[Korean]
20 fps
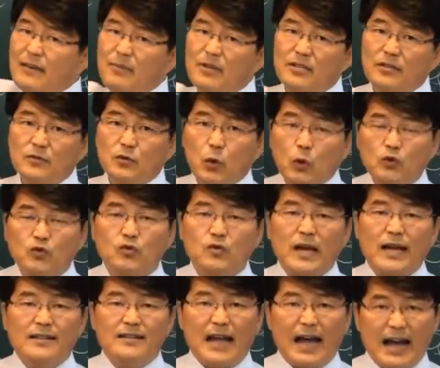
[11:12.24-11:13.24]
비해서
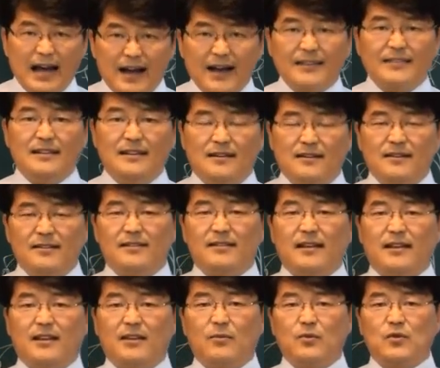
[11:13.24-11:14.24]
조숙한 아가씨일 것이다
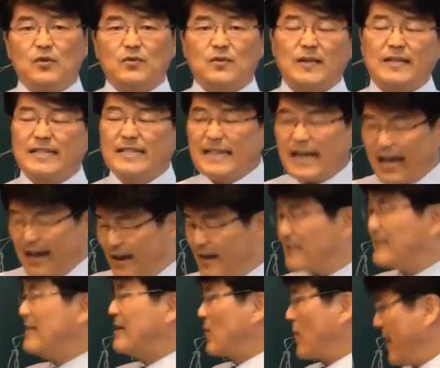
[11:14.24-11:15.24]
이렇게 볼 수 있어요. 그 아가씨는